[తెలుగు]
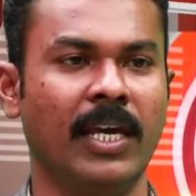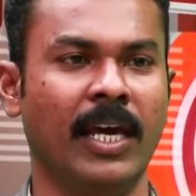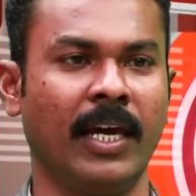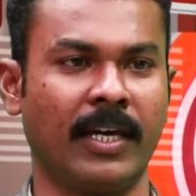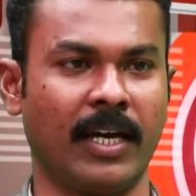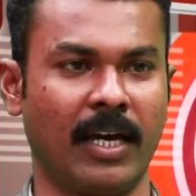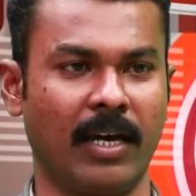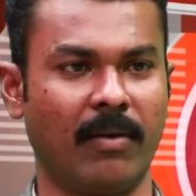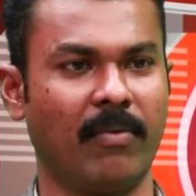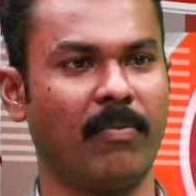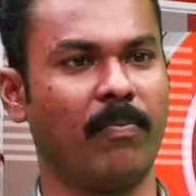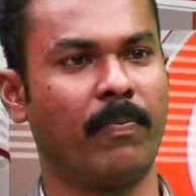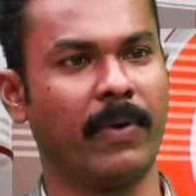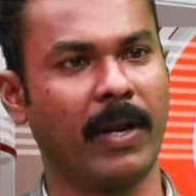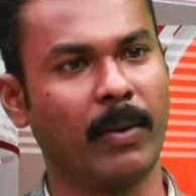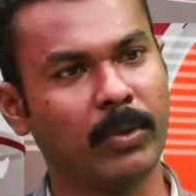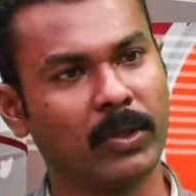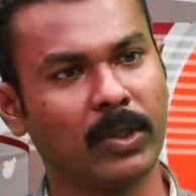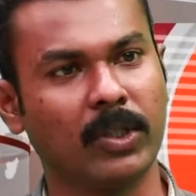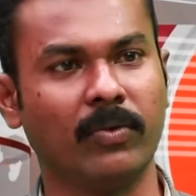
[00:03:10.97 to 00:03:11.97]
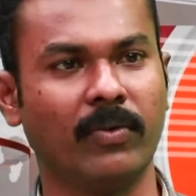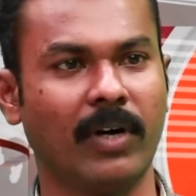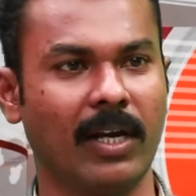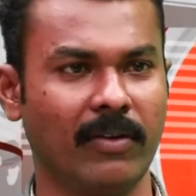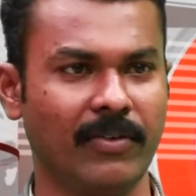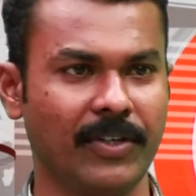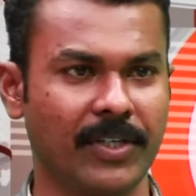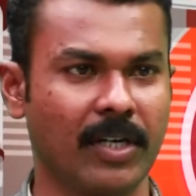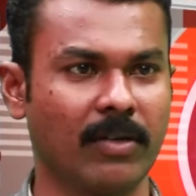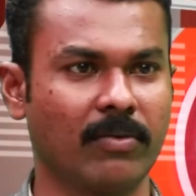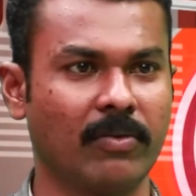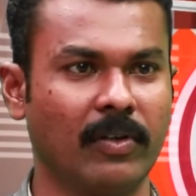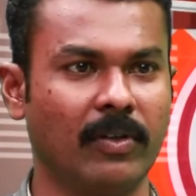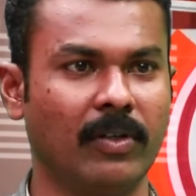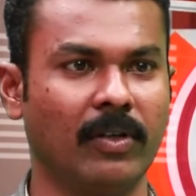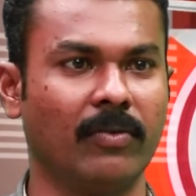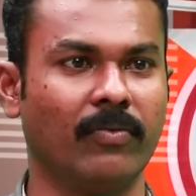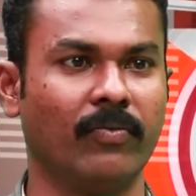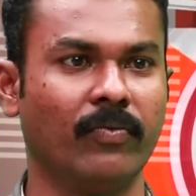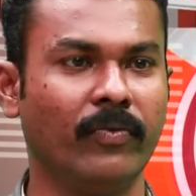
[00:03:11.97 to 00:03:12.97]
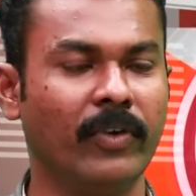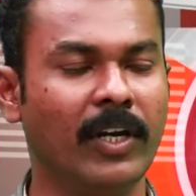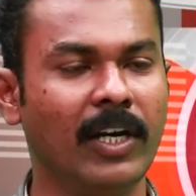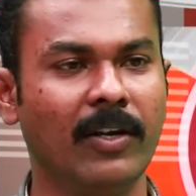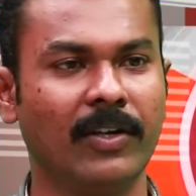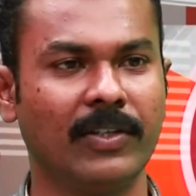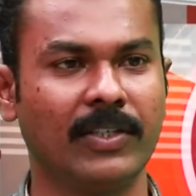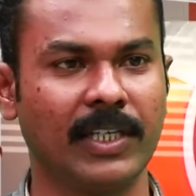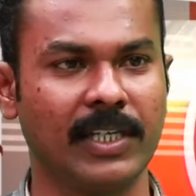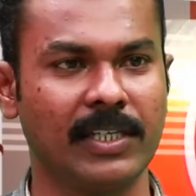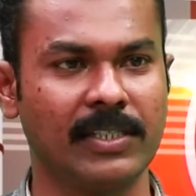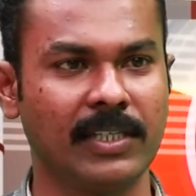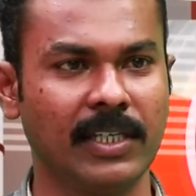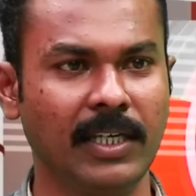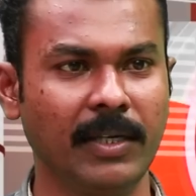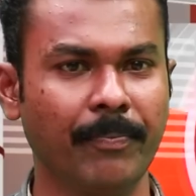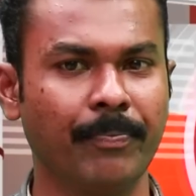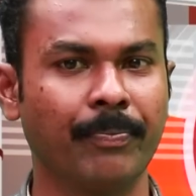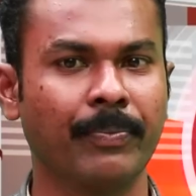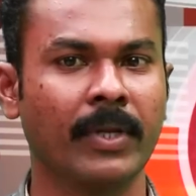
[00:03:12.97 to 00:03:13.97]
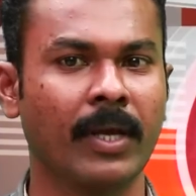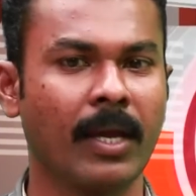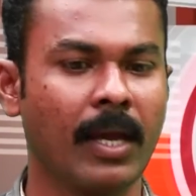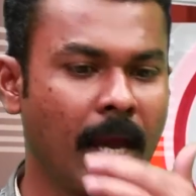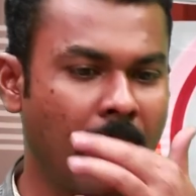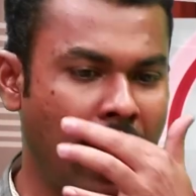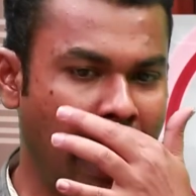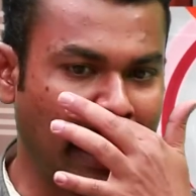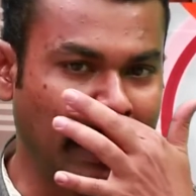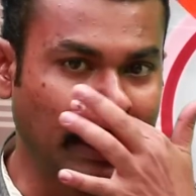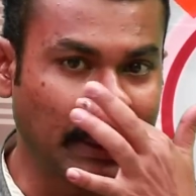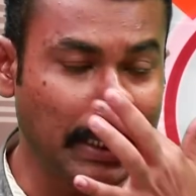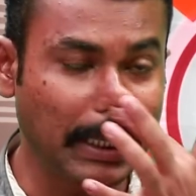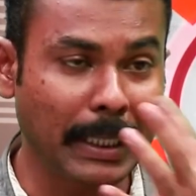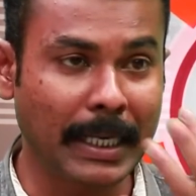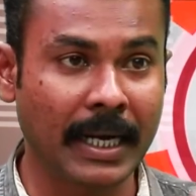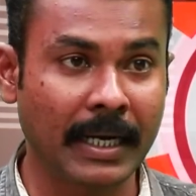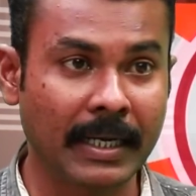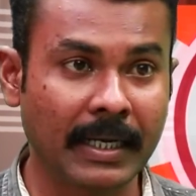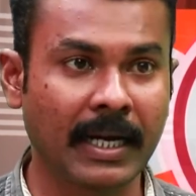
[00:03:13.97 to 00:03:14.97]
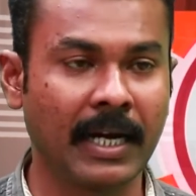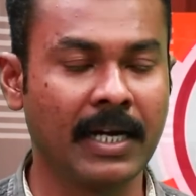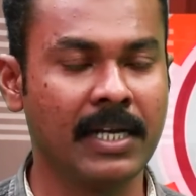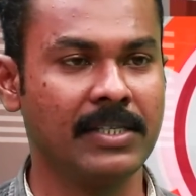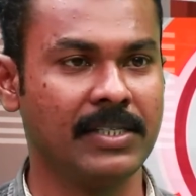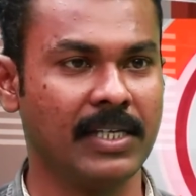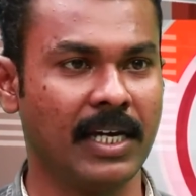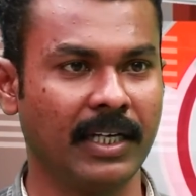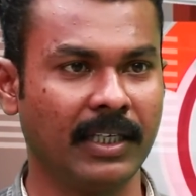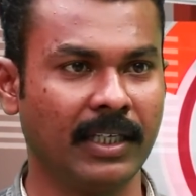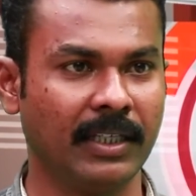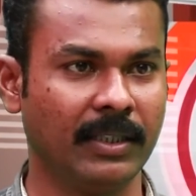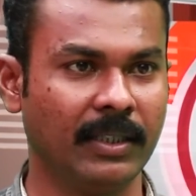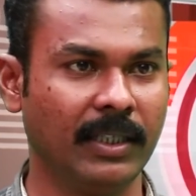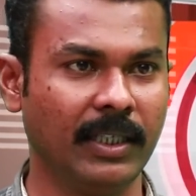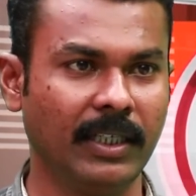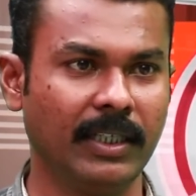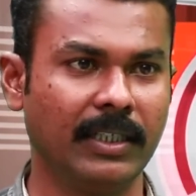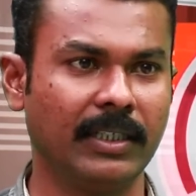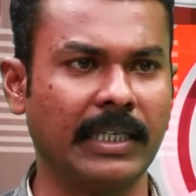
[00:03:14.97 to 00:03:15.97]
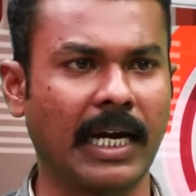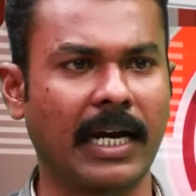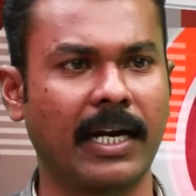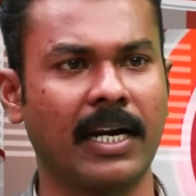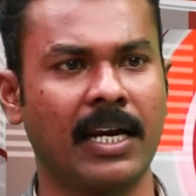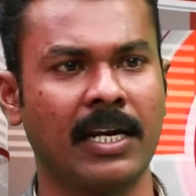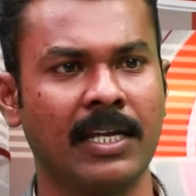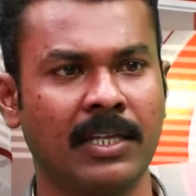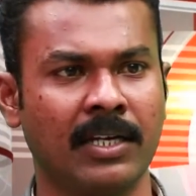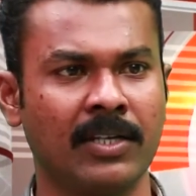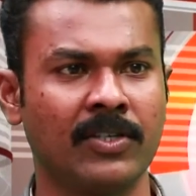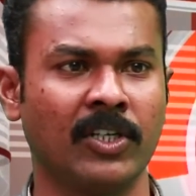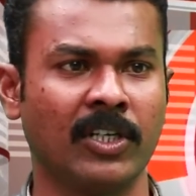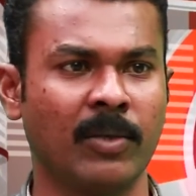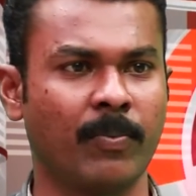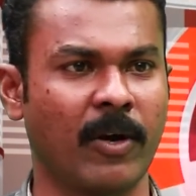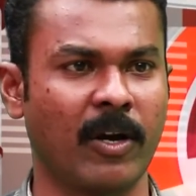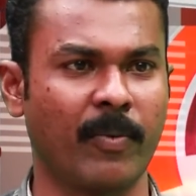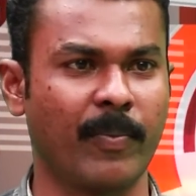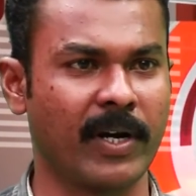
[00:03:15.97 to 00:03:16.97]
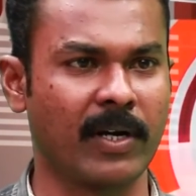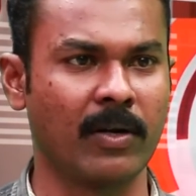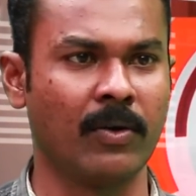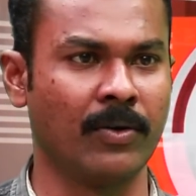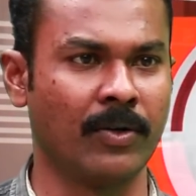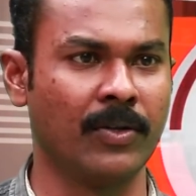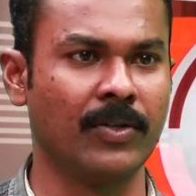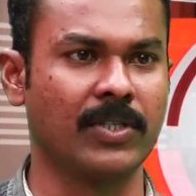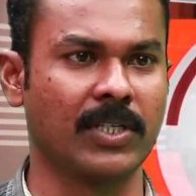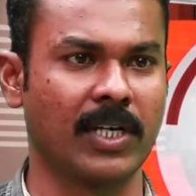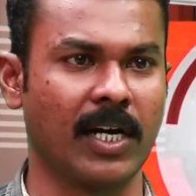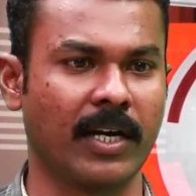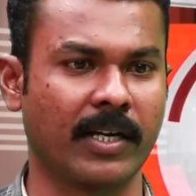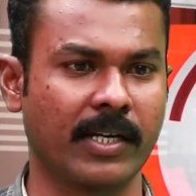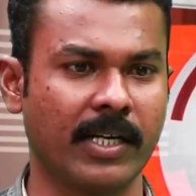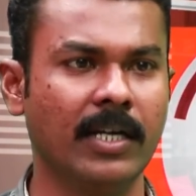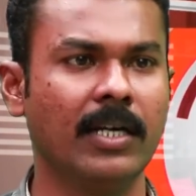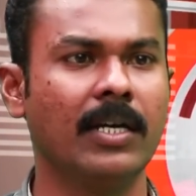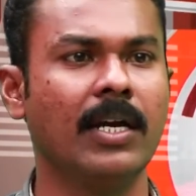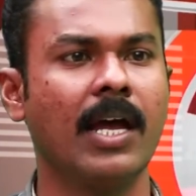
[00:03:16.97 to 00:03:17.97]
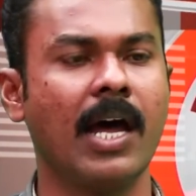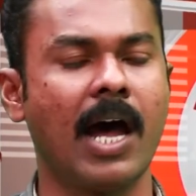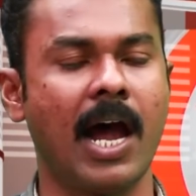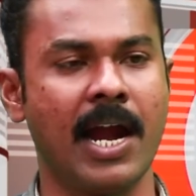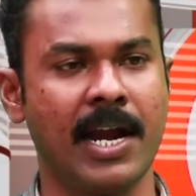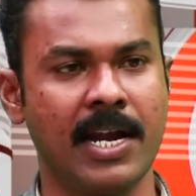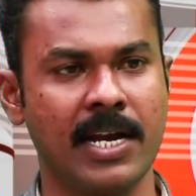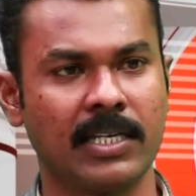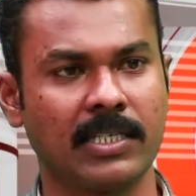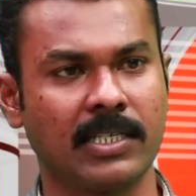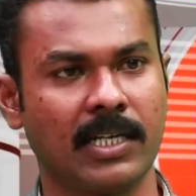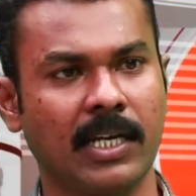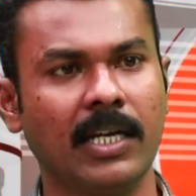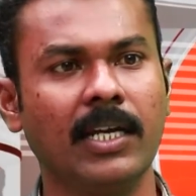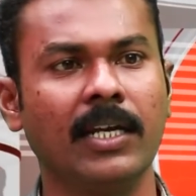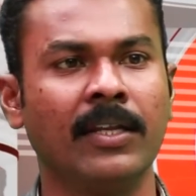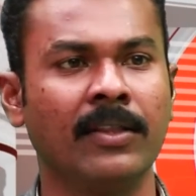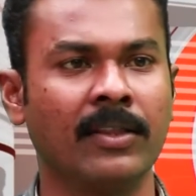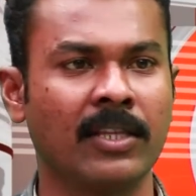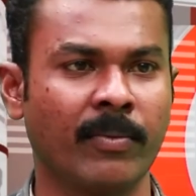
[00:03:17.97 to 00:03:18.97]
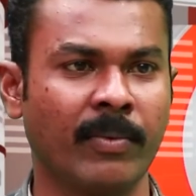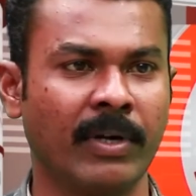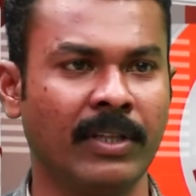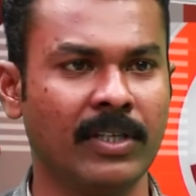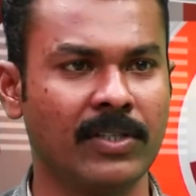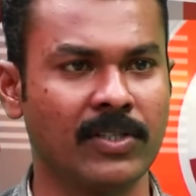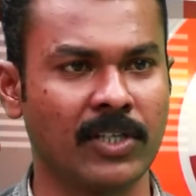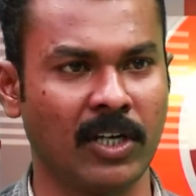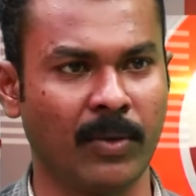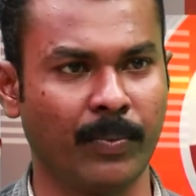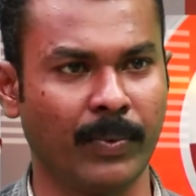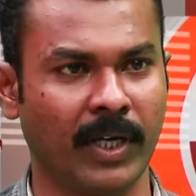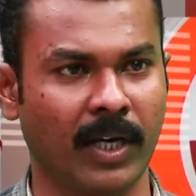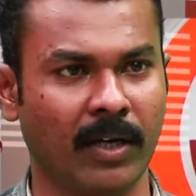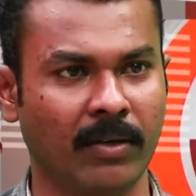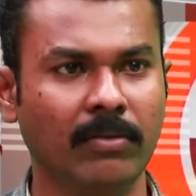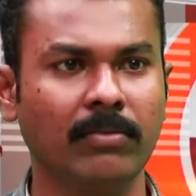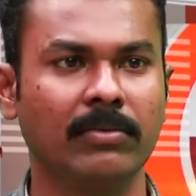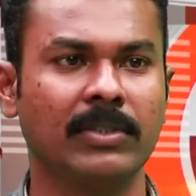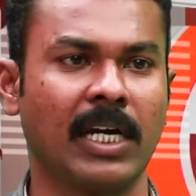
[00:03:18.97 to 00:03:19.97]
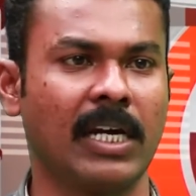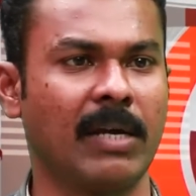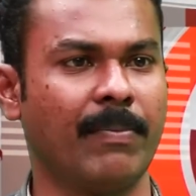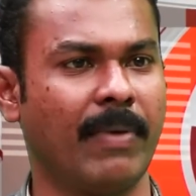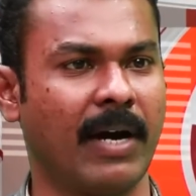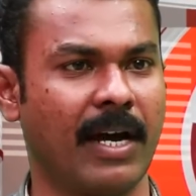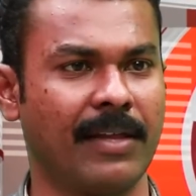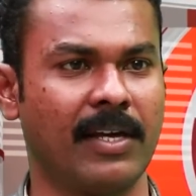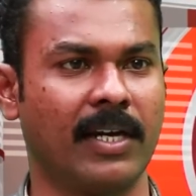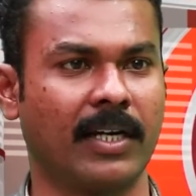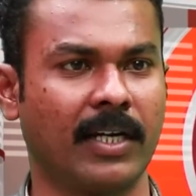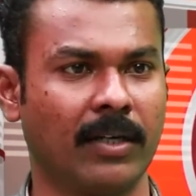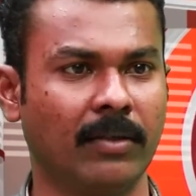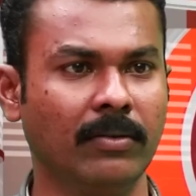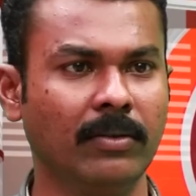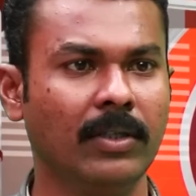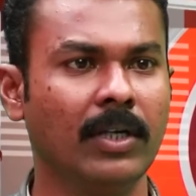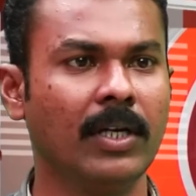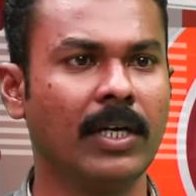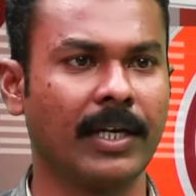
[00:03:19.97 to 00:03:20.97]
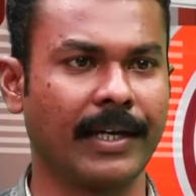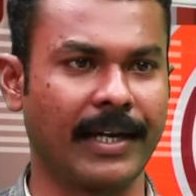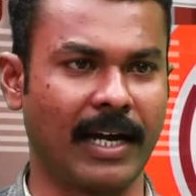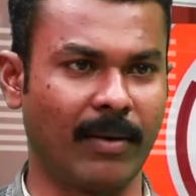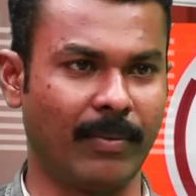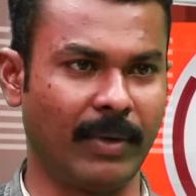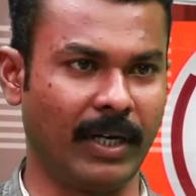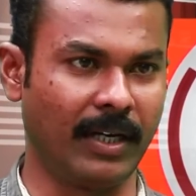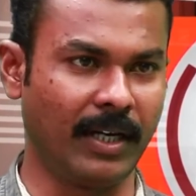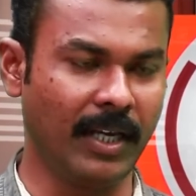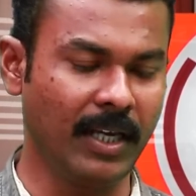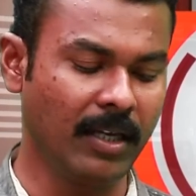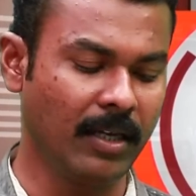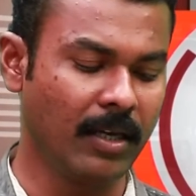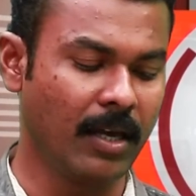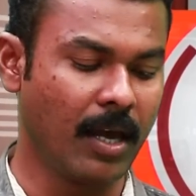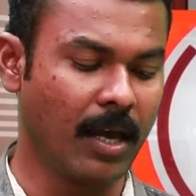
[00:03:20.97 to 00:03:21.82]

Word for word: ఇక ప్రభుత్వం వాళ్ళు విషయానికి వద్దాం వీళ్ళు వచ్చేసి అంత కరెక్ట్గానే జరిగింది ఎక్కడైనా ఏదైనా చిన్న పొరపాట్లు ఉండొచ్చు కాక అయినా సరే ఇంతమంది చనిపోయారు చాలా బాధాకరం కాబట్టి